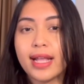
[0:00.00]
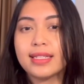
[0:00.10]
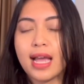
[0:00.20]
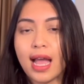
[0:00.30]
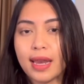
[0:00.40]

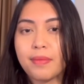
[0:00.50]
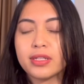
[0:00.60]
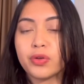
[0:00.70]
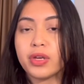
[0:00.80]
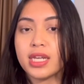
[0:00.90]
ejaan
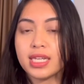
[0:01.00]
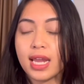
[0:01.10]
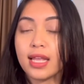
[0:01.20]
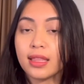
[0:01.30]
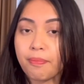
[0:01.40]
bahasa Indonesia
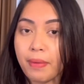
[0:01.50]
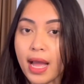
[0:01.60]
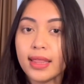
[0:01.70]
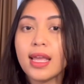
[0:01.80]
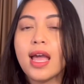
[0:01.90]
yang
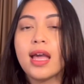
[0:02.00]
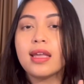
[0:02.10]
tepat.